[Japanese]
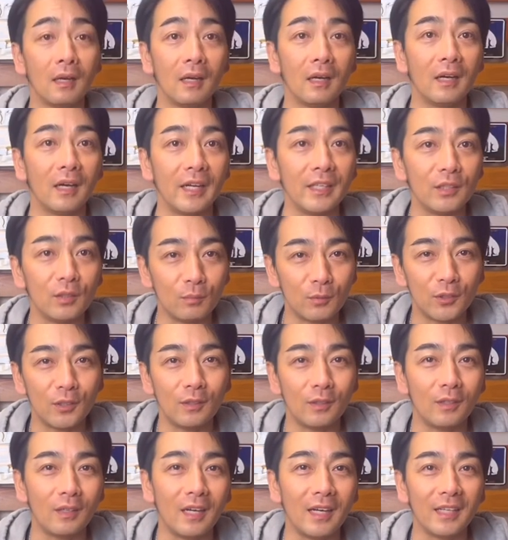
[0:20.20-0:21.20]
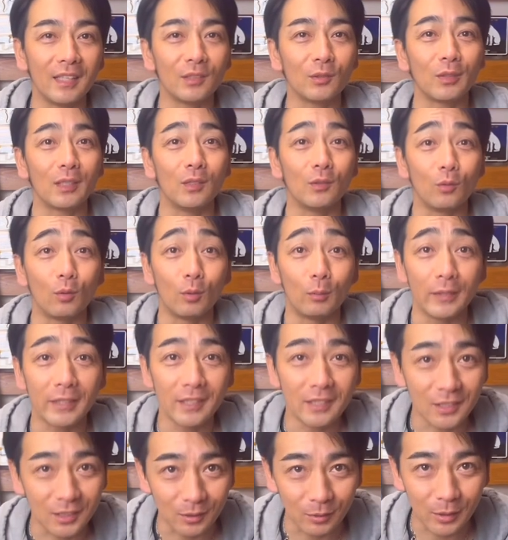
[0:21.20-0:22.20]
はい、どうも、晴れ時計の小
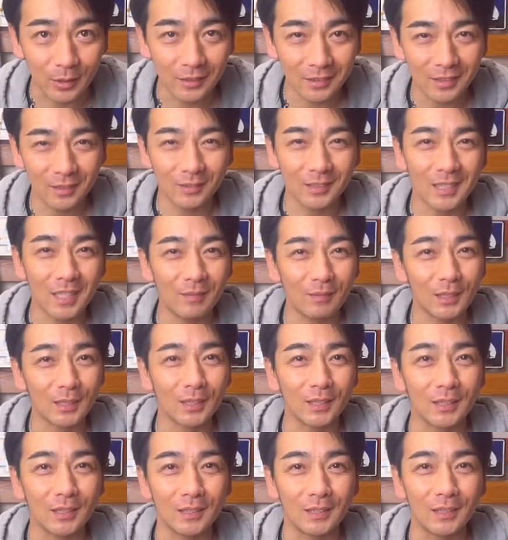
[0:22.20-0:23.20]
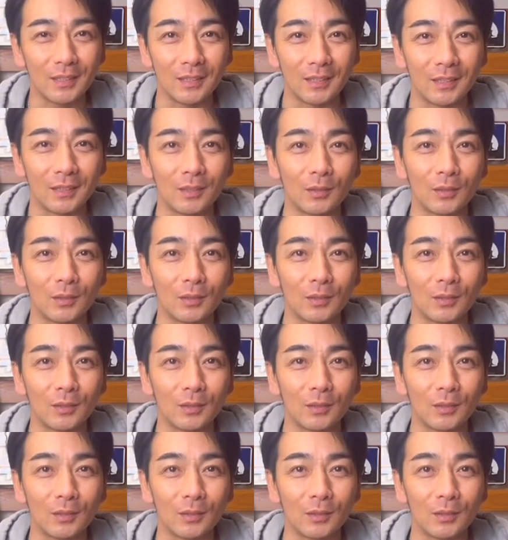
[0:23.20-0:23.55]
林則之でございます。